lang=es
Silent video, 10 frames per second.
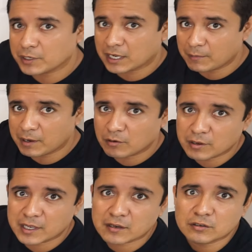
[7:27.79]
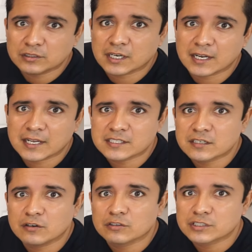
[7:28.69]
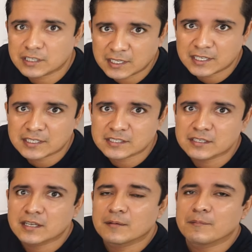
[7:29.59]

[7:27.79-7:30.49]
por acá abajo encontrarás los links